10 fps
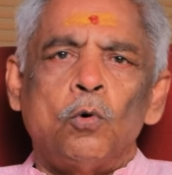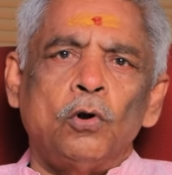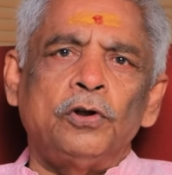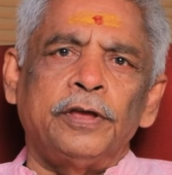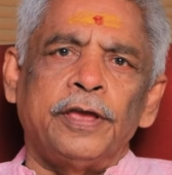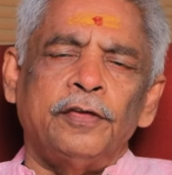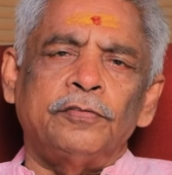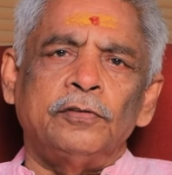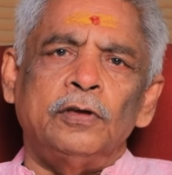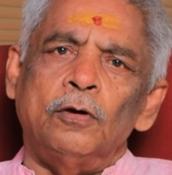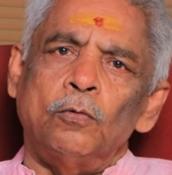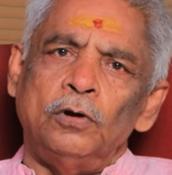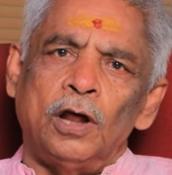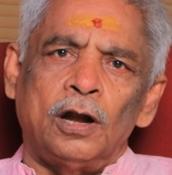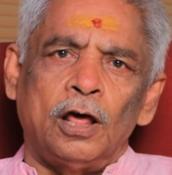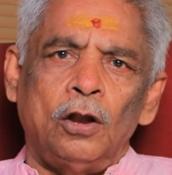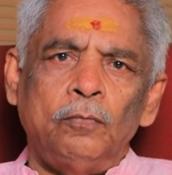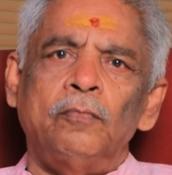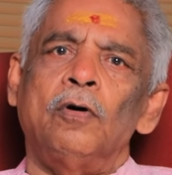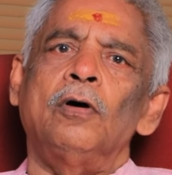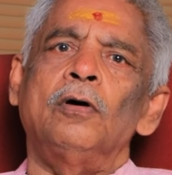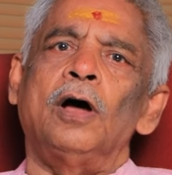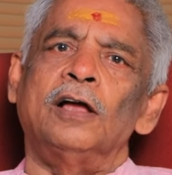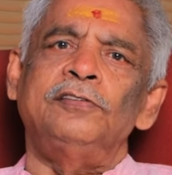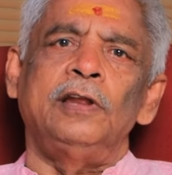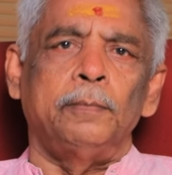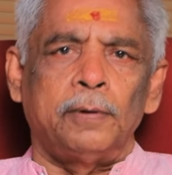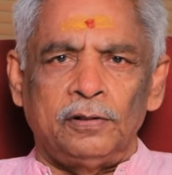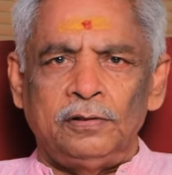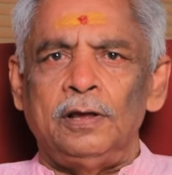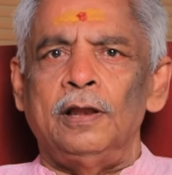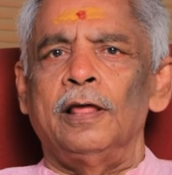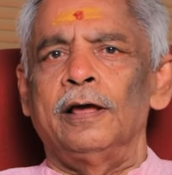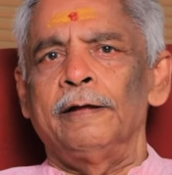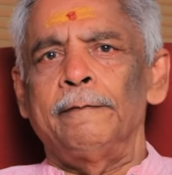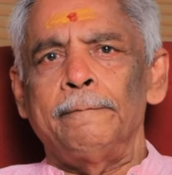கோர்ட்டு கேஸு உண்டானாலும் ஆச்சரியப்படுறதுக்கு இல்லை